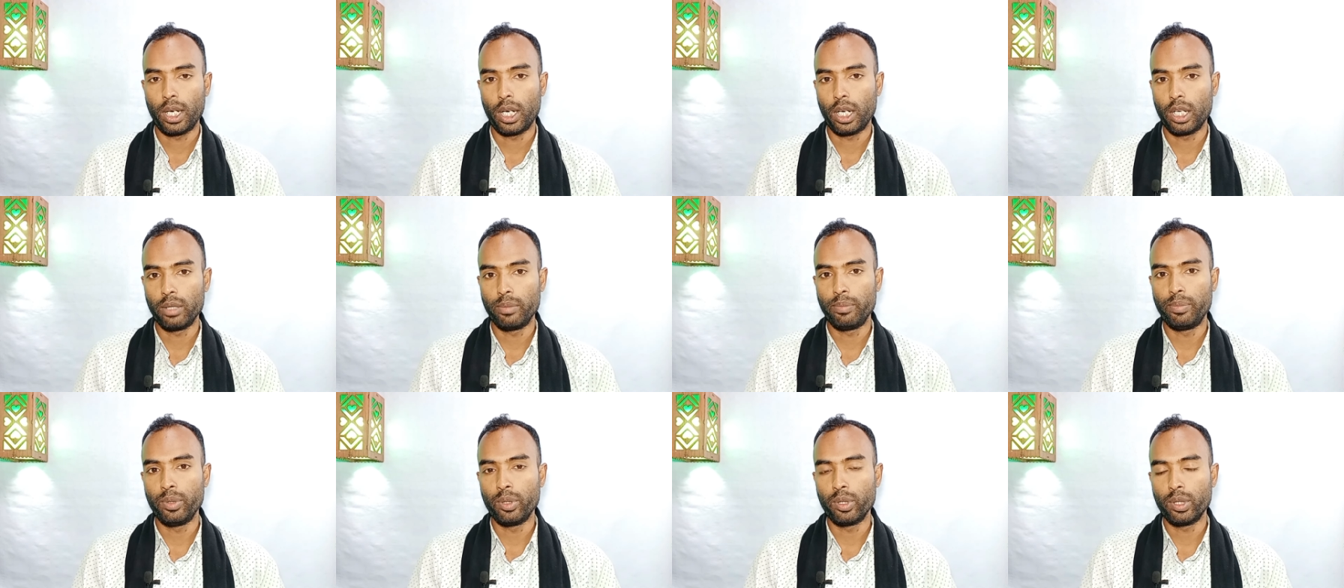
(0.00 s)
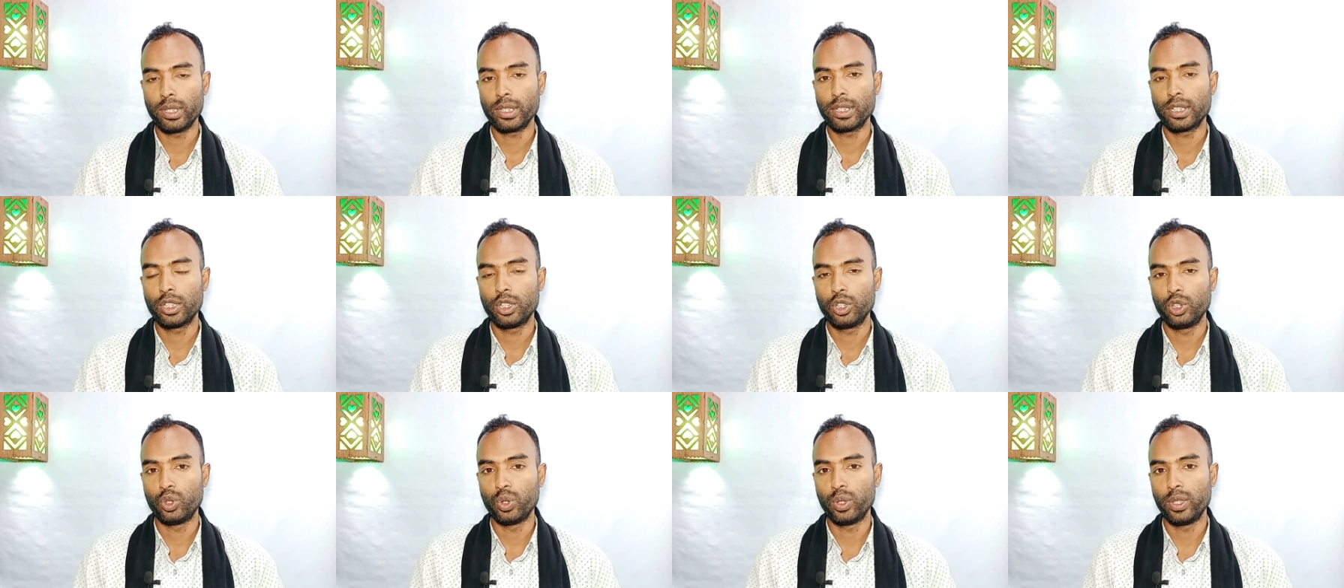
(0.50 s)
আর বিওয়ার্স
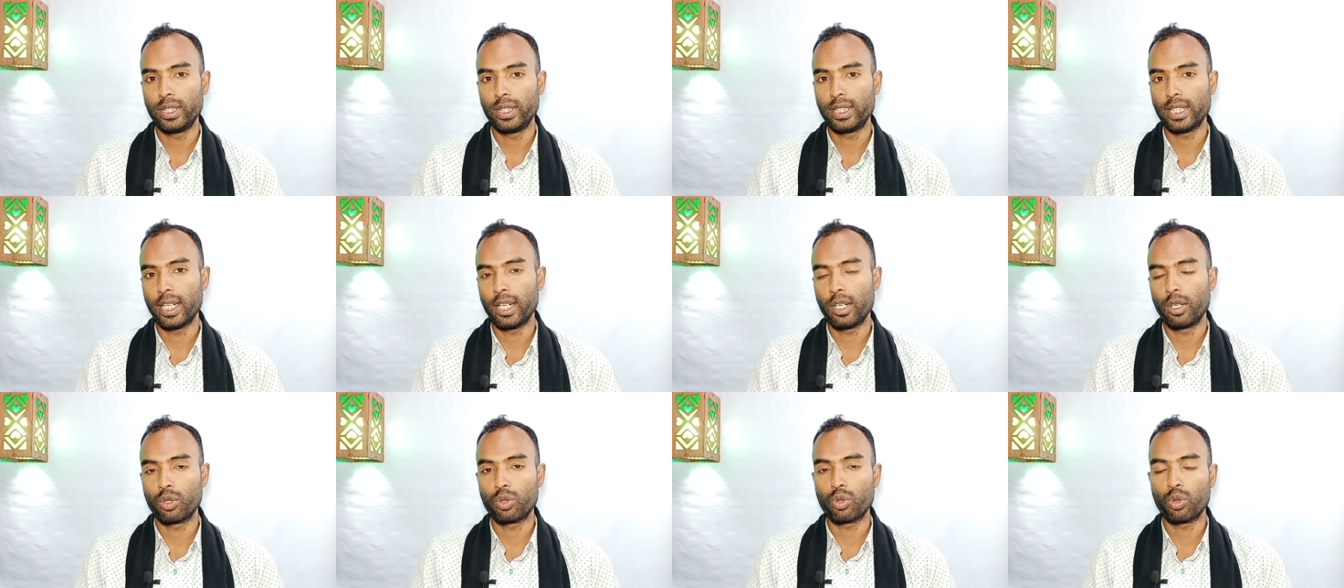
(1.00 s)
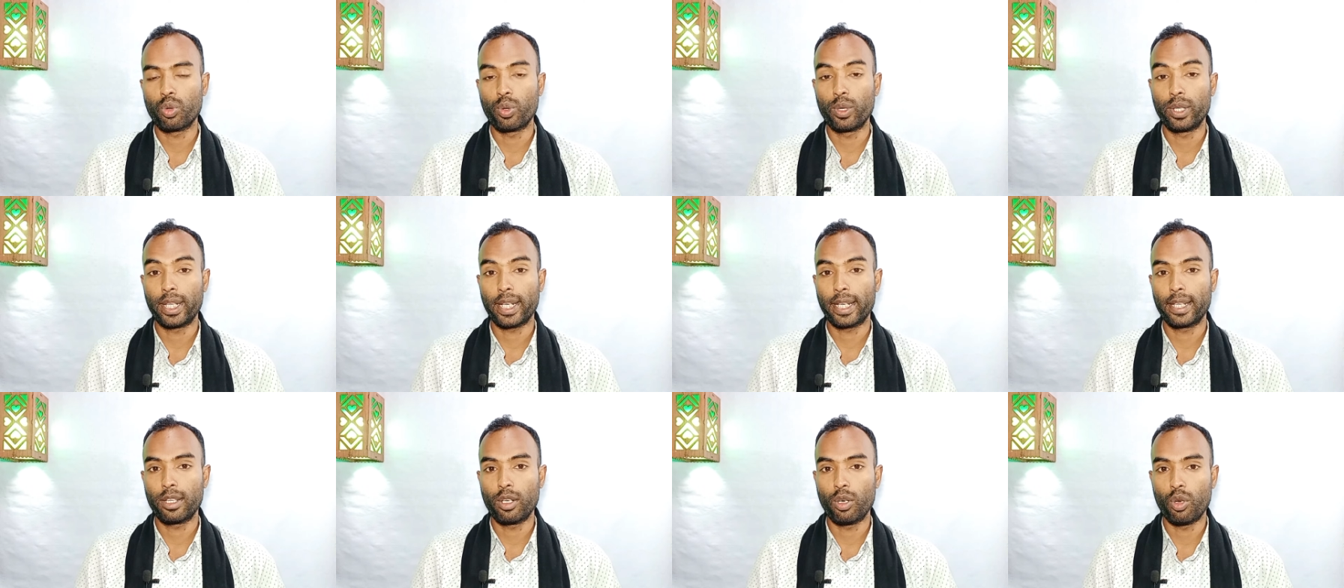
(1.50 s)
যদি চ্যানেল নতুন হয়ে
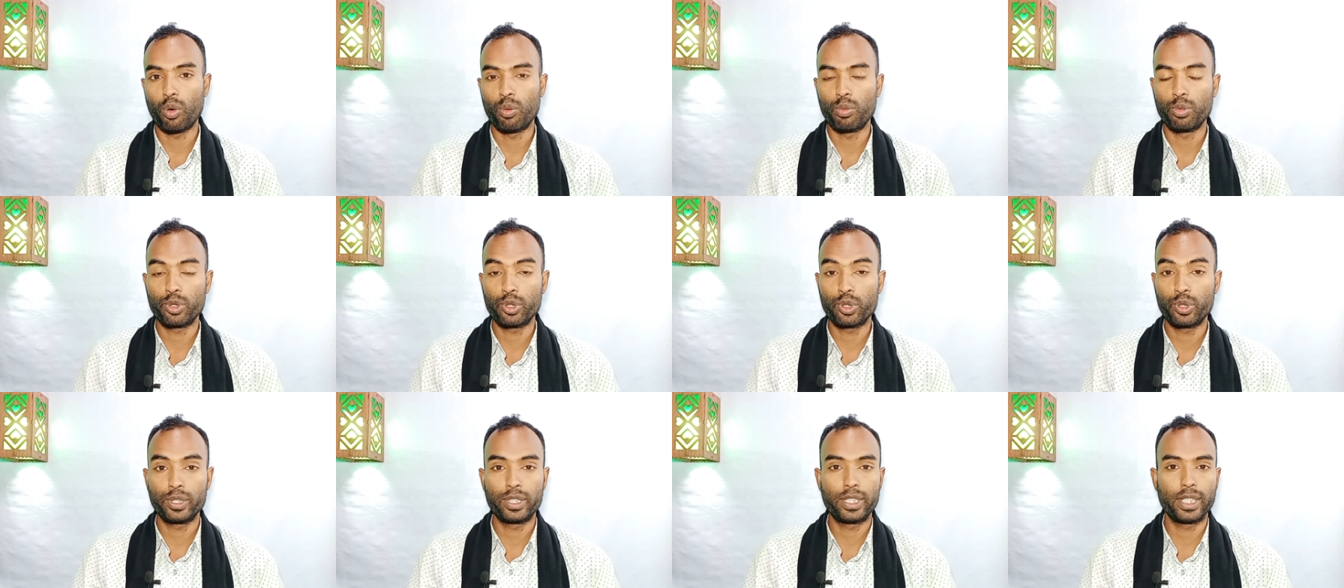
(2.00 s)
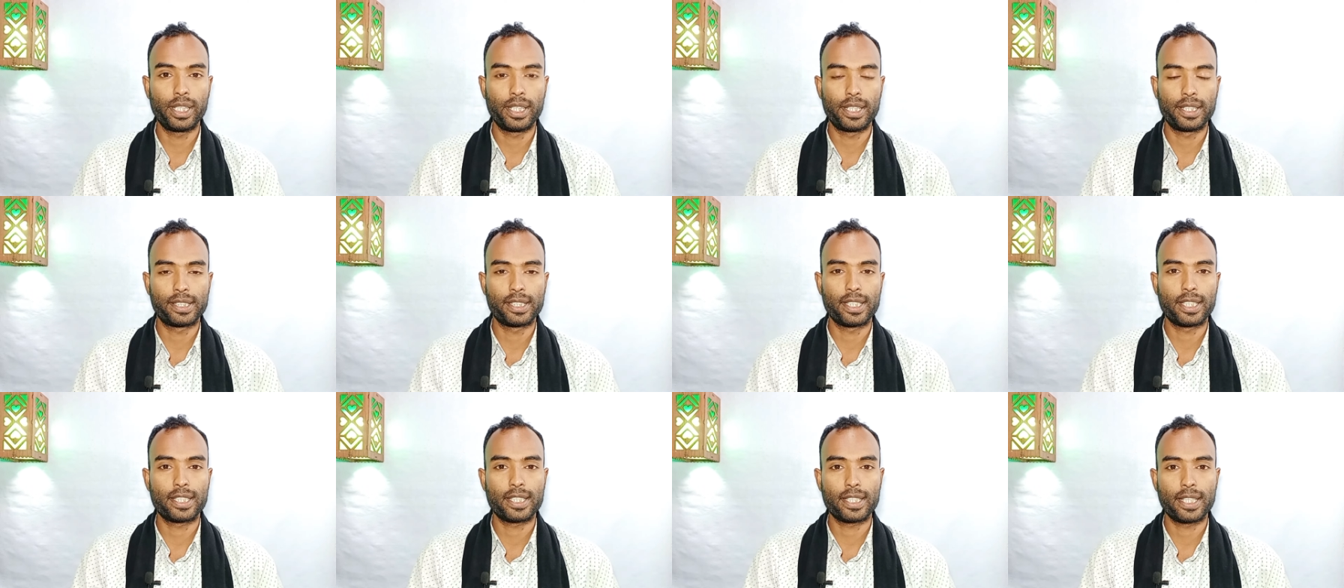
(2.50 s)
থাকেন তাহলে অবশ্যই চ্যানেলটি
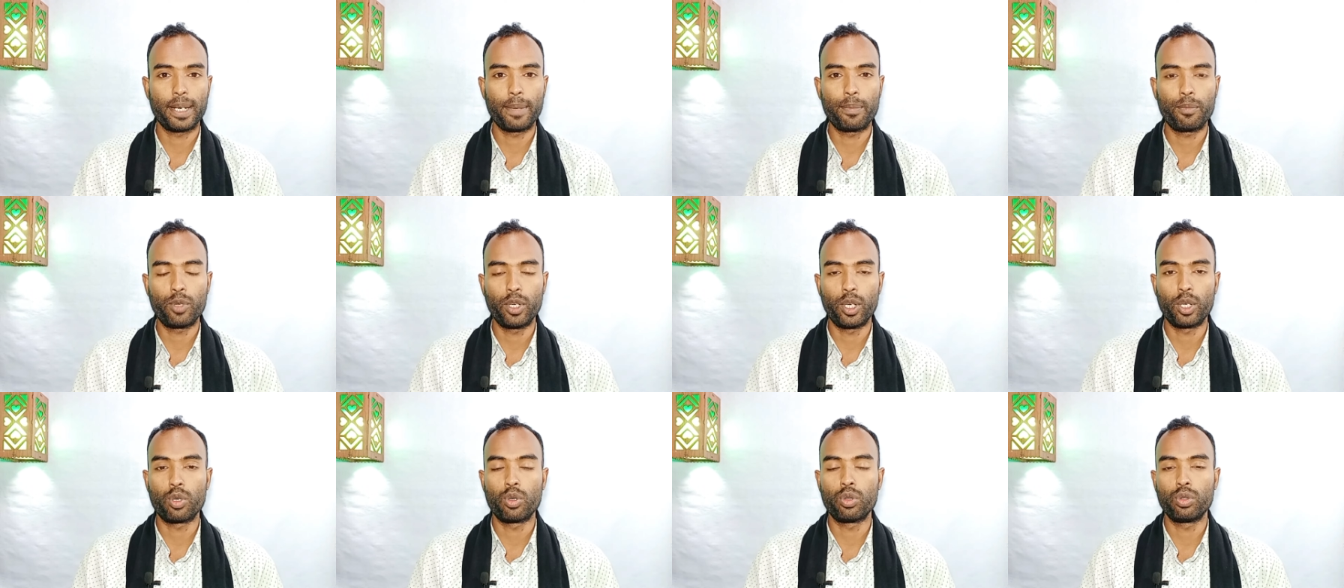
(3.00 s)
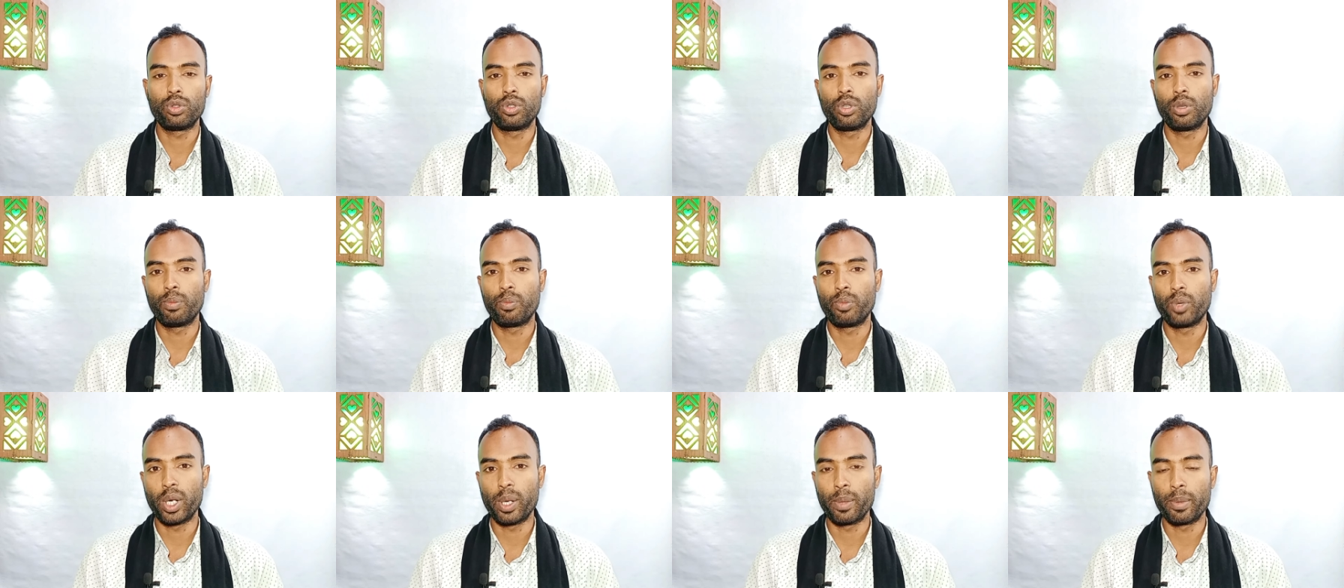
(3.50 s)
সাবস্ক্রাইব করে ক্ষুদ্র
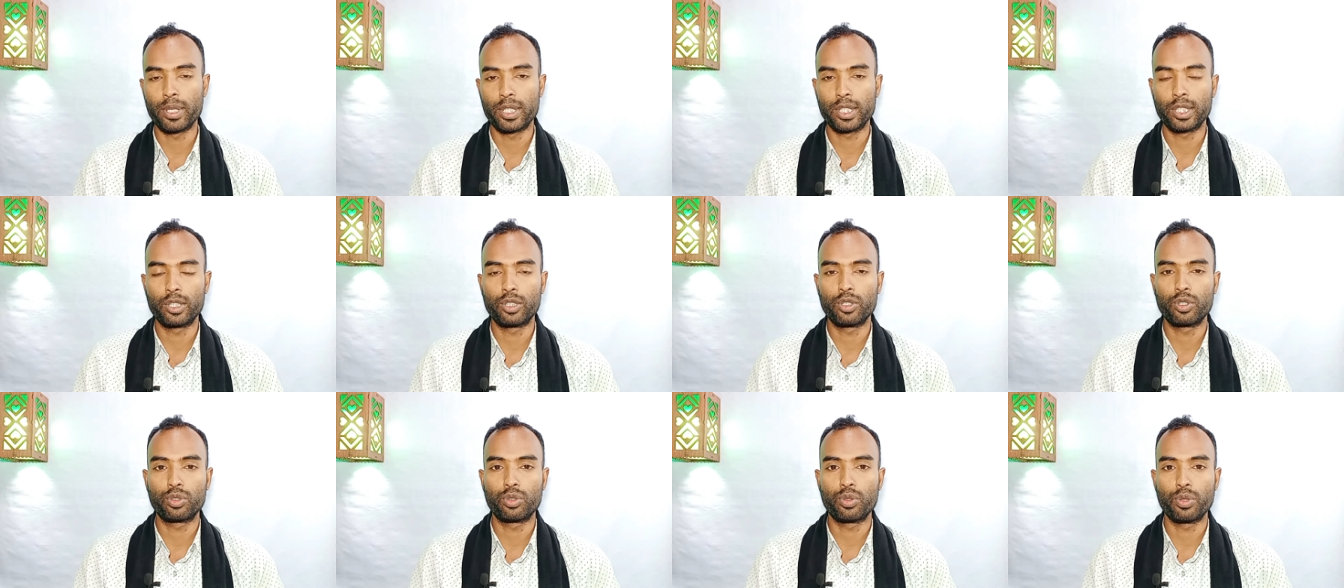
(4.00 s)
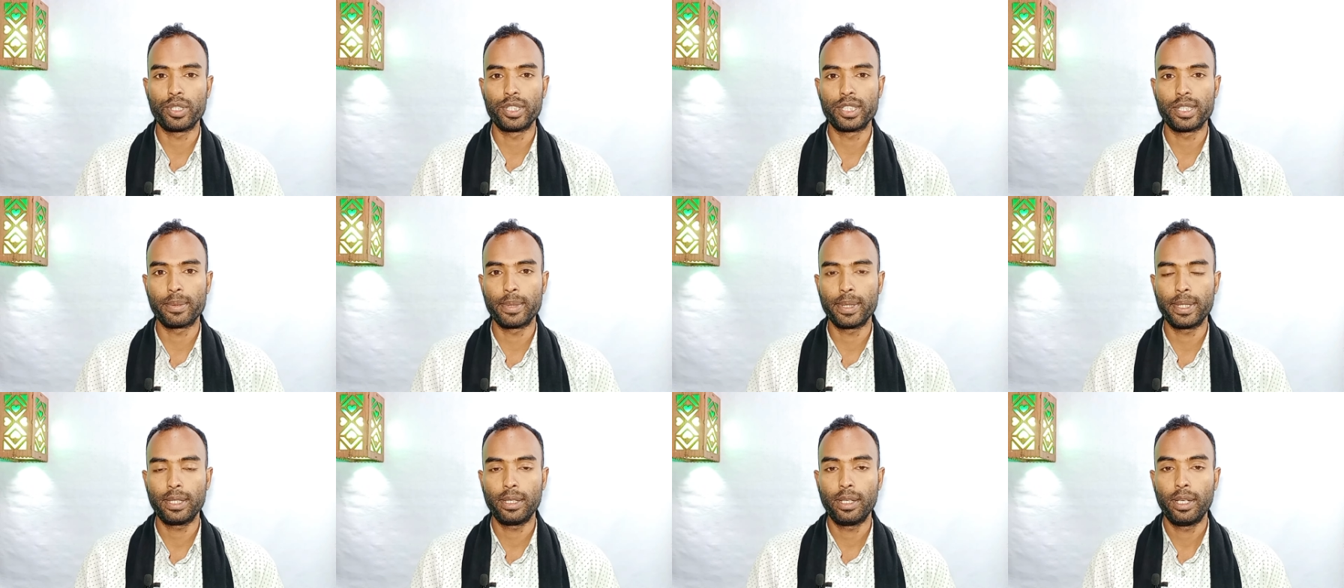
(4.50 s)
পরিবারের সাথে যুক্ত হয়ে
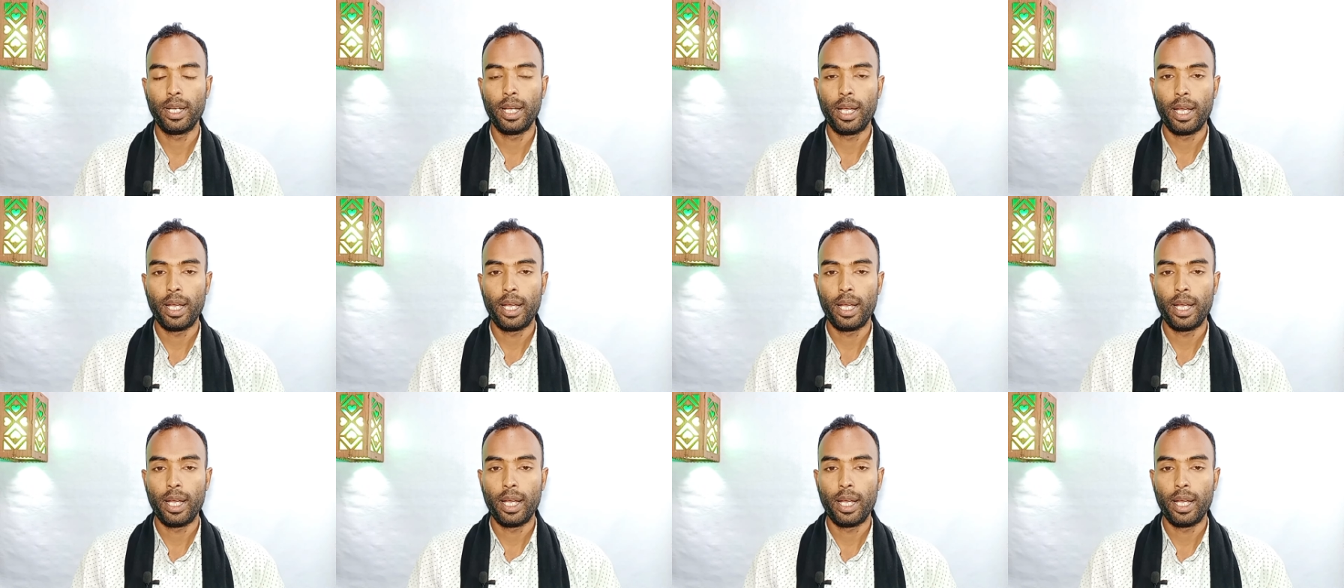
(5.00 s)
যাবেন